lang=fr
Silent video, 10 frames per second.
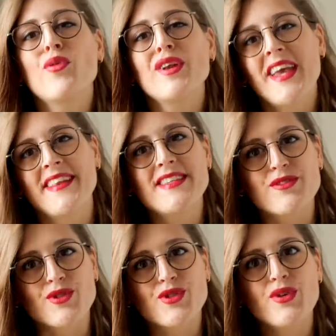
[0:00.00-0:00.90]
Pour les
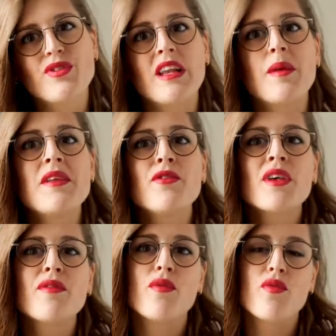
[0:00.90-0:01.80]
carnations chaudes, les métaux
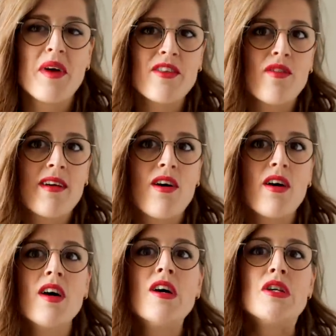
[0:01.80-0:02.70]
qui vont vous mettre en
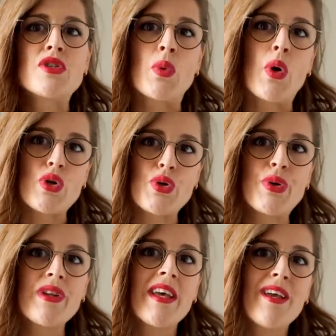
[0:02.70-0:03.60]
valeur sont l'or
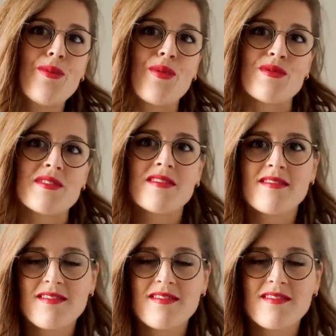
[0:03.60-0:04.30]
jaune et le bronze.